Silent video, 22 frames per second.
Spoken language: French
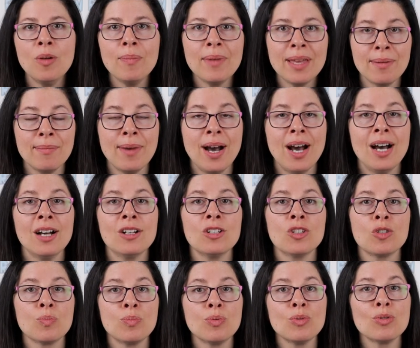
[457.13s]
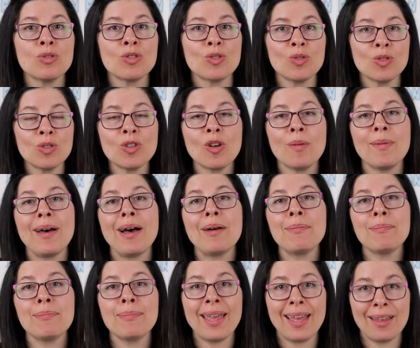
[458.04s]
même âge, pour
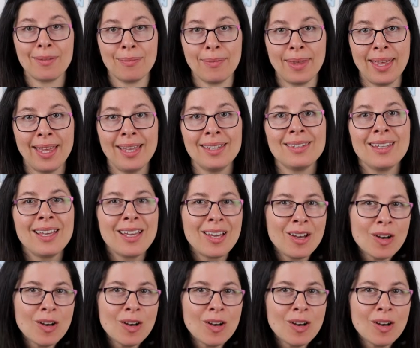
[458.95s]
justement permettre,